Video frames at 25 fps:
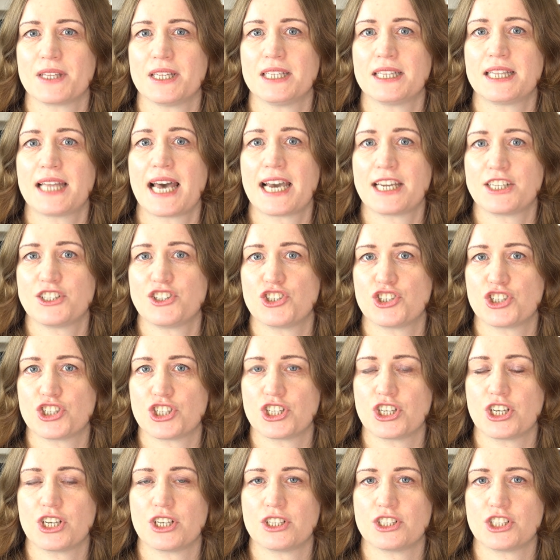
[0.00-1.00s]
e,
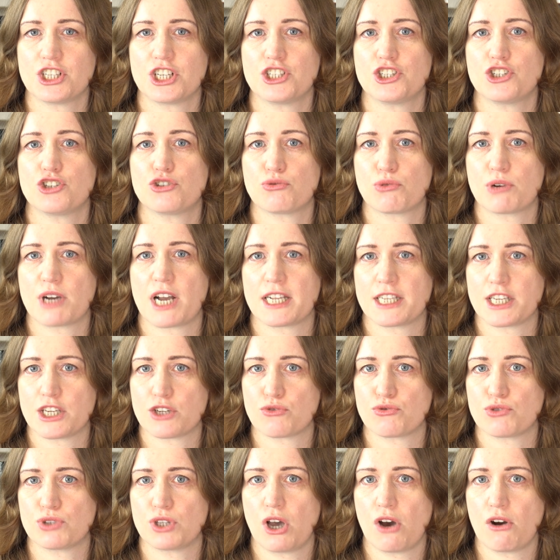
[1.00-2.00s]
tańszych rzeczy,
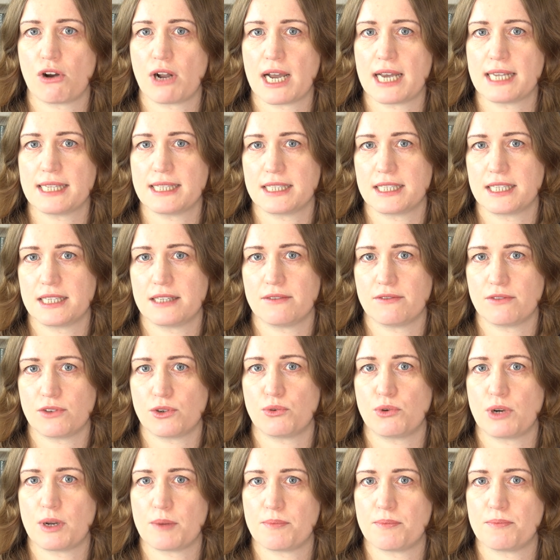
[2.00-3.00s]
szukanie różnych okazji. W
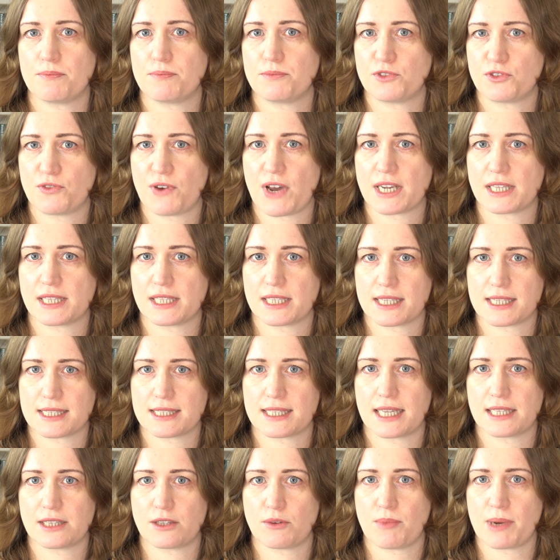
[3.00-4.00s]
ogóle czwartek
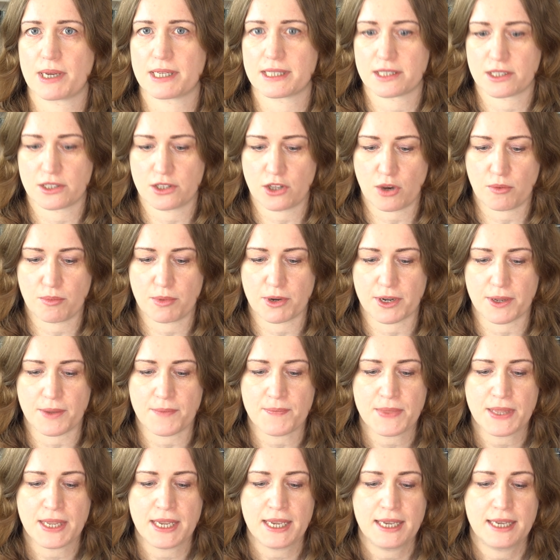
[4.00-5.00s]
jest na to bardzo dobry.
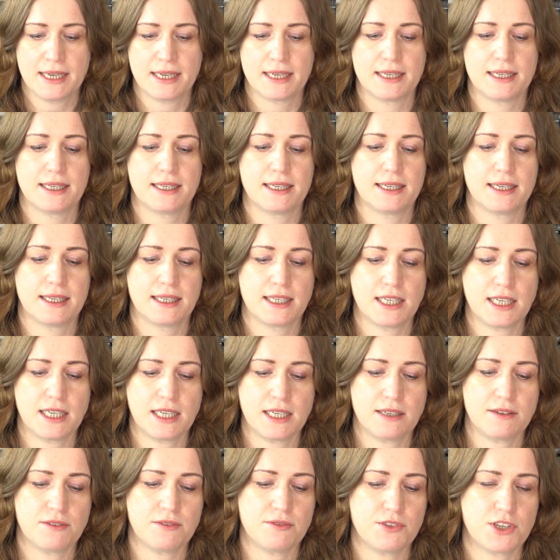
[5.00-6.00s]

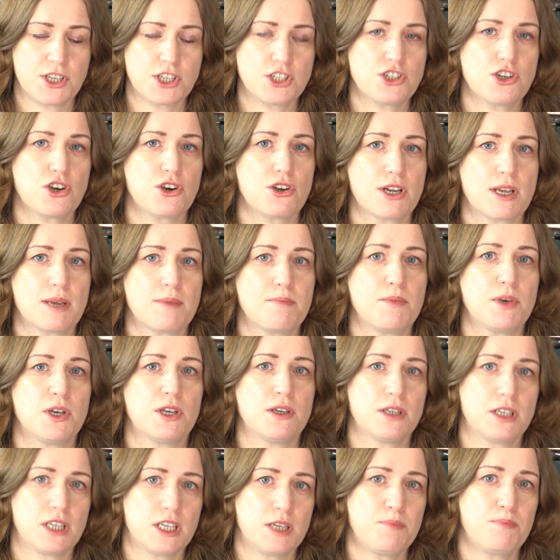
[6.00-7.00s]
I wieczorem
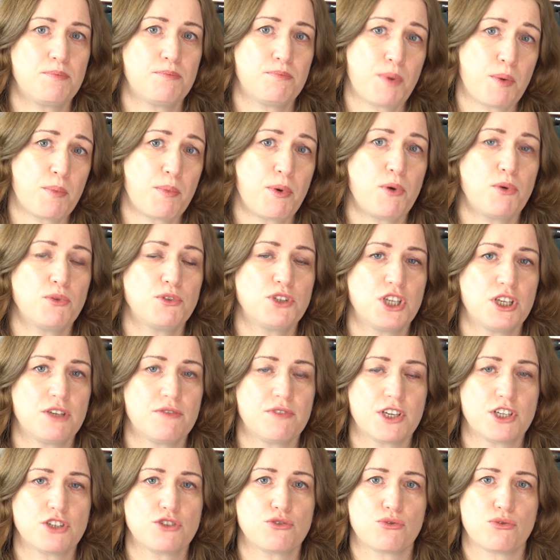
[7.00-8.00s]
i popołudnie
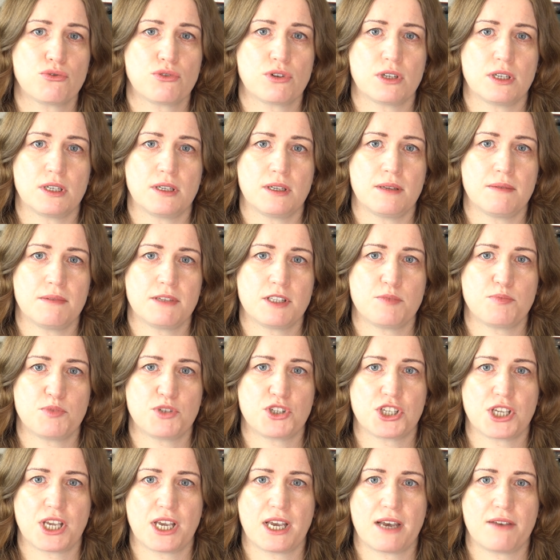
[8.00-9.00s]
i wieczór y,
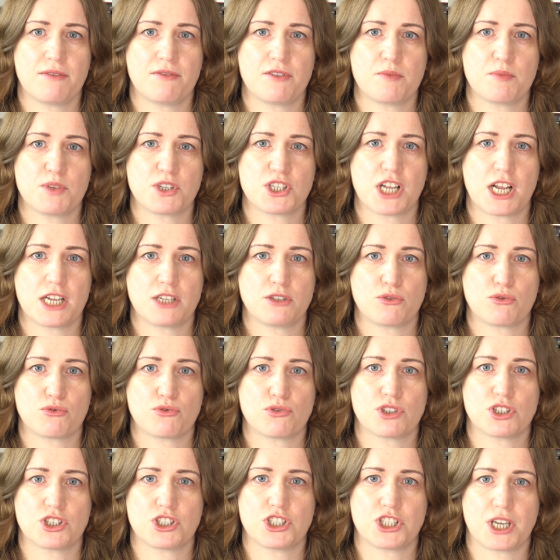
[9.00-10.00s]
sprzyja wymyślaniu
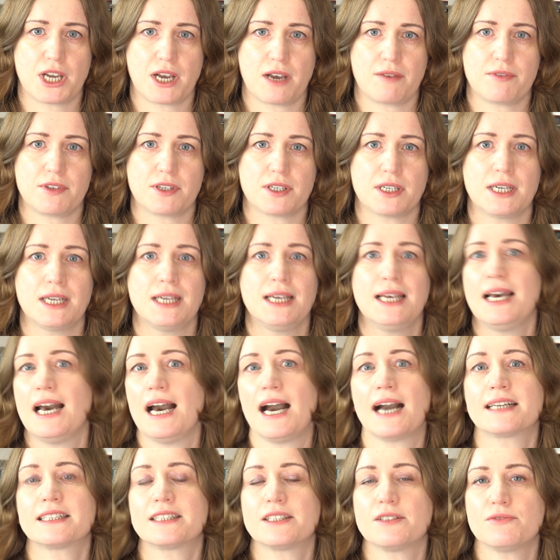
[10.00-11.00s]
różnych ciekawych
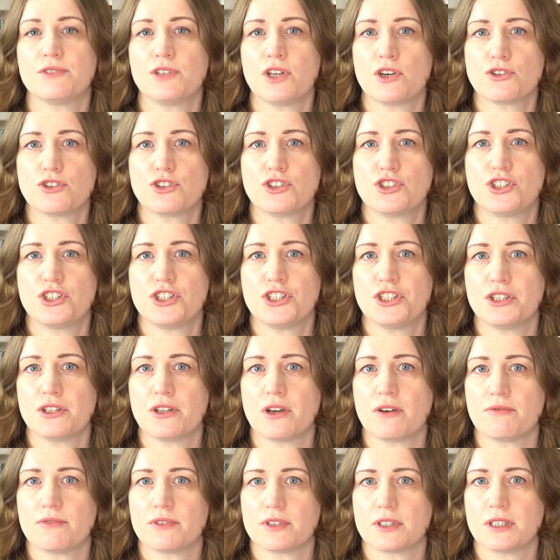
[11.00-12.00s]
aktywności,
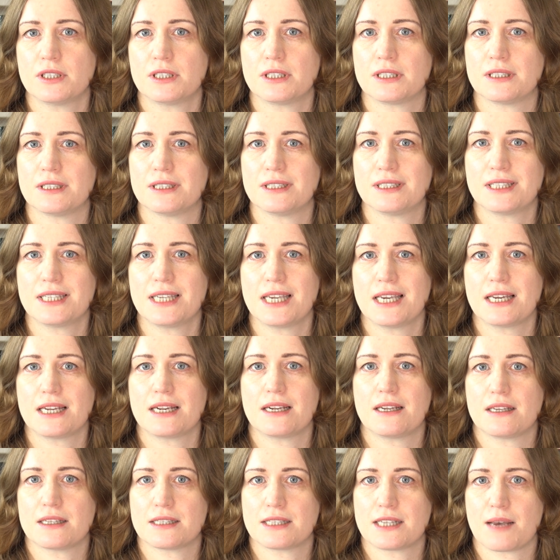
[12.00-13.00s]
nowych y,
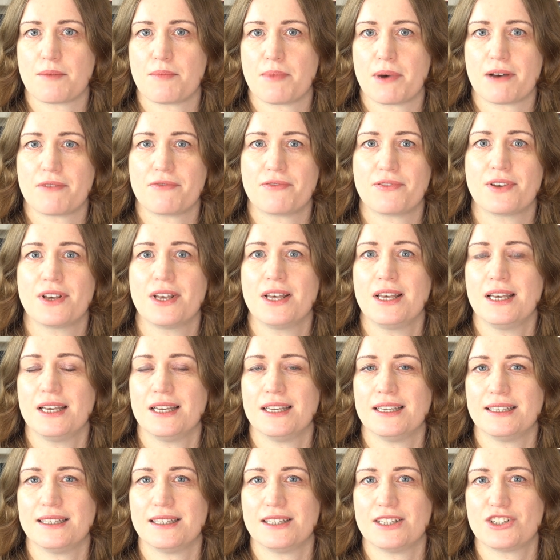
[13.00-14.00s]
gier, zabaw
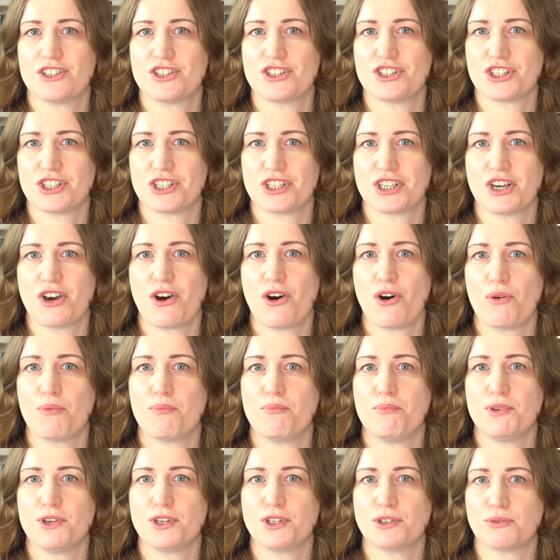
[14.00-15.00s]
y, czy
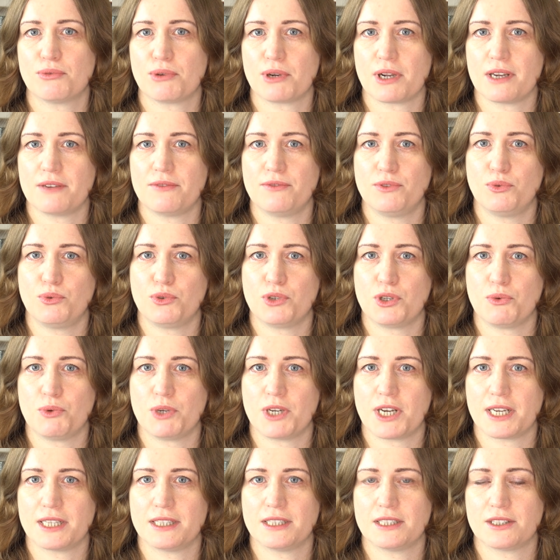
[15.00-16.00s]
hobby, które w długi
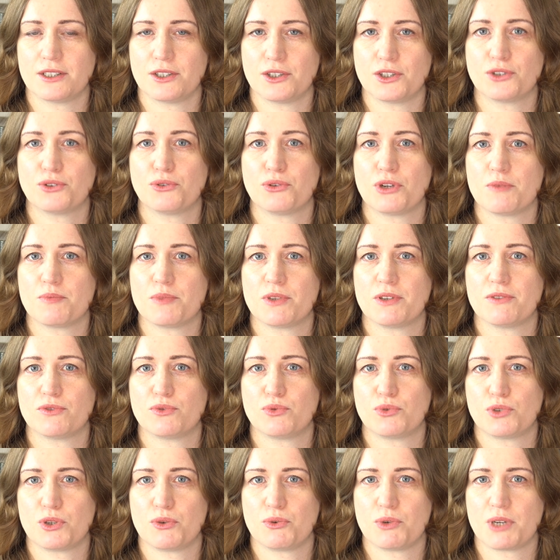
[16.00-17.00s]
weekend, którymi w
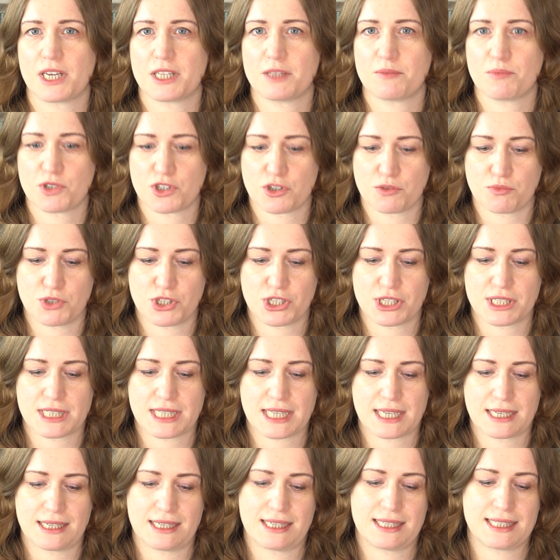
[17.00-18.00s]
długi weekend możemy się
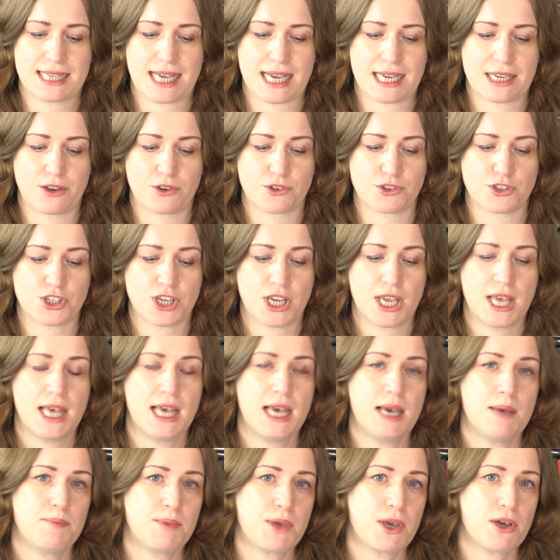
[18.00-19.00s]
zająć.
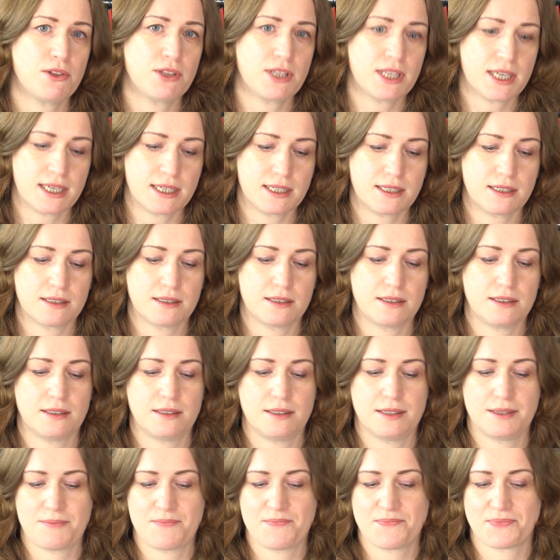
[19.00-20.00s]
Piątek,
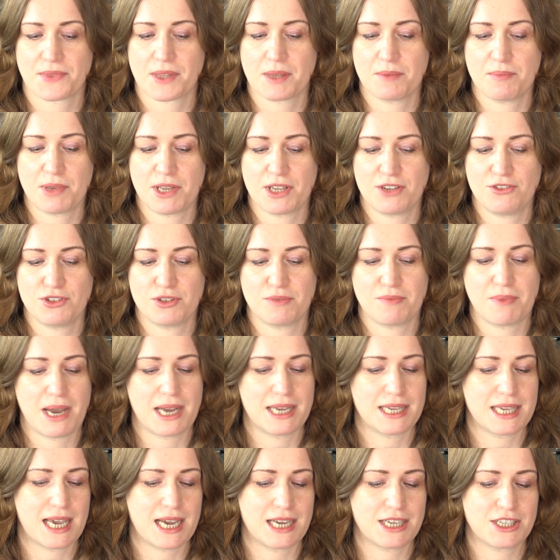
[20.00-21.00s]
1
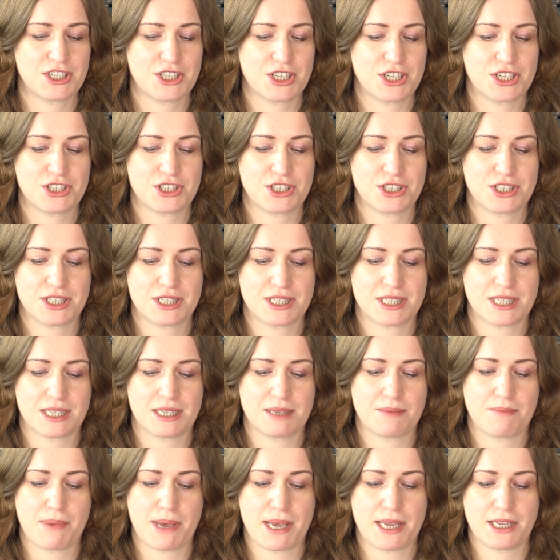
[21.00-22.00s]
maja, księżyc
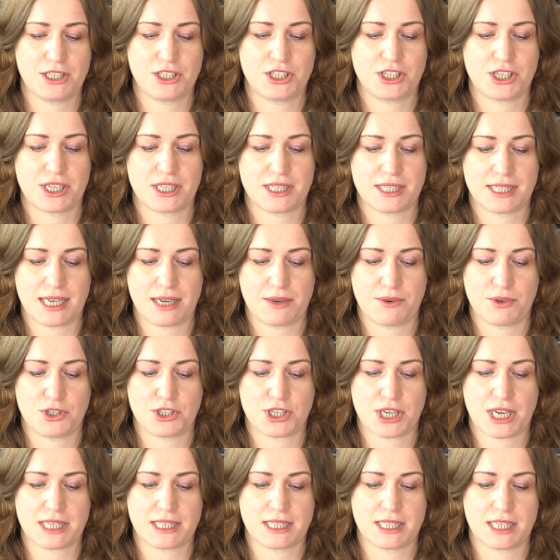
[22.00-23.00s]
będzie cały
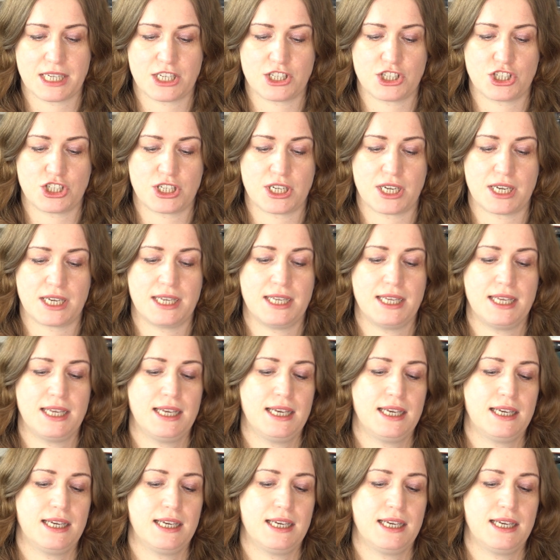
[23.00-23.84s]
czas jeszcze